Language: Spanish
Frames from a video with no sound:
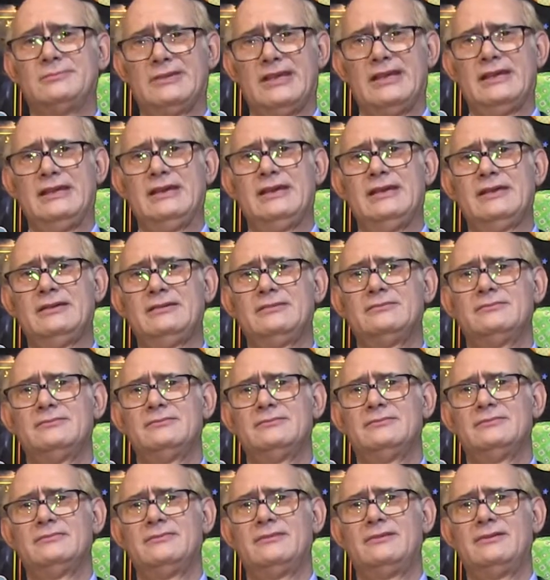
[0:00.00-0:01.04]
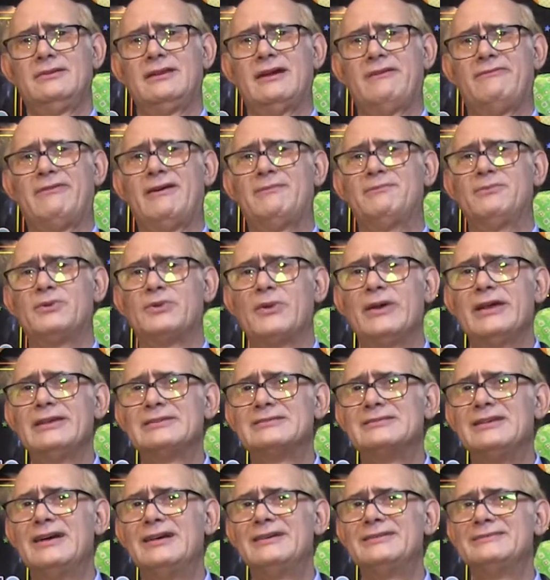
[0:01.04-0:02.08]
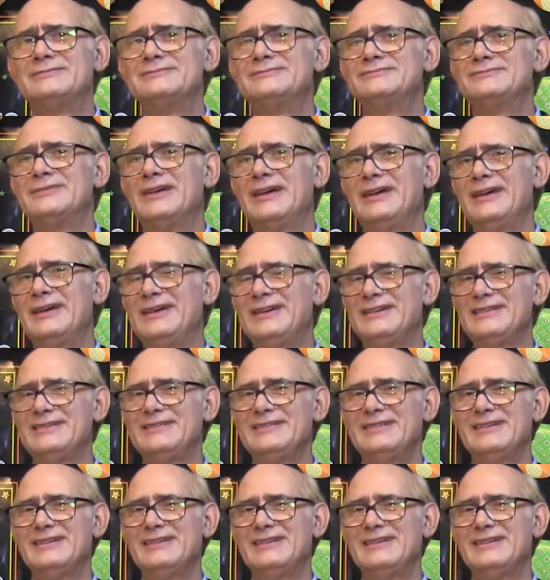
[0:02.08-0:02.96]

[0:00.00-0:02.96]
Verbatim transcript: ¿eh? la fambruesa, ¿eh?